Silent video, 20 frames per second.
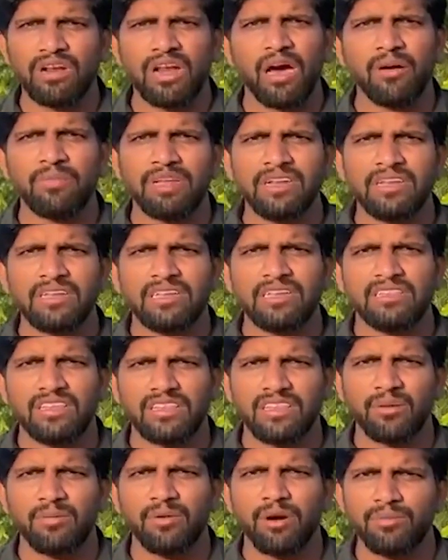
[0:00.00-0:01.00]
గ్రామానికి
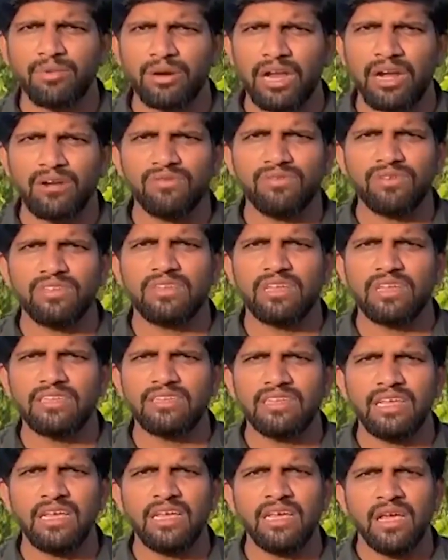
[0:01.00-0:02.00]
చంద్రబాబు నాయుడు
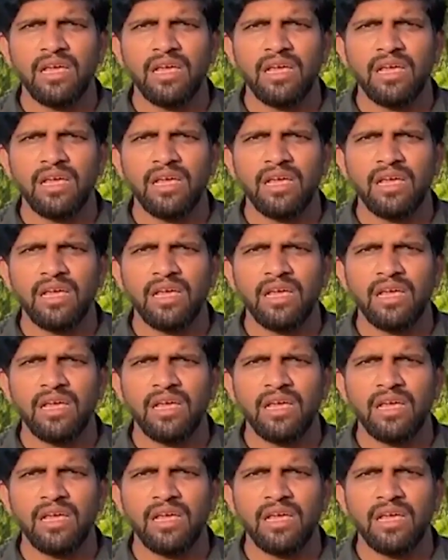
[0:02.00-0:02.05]
విచ్చేసి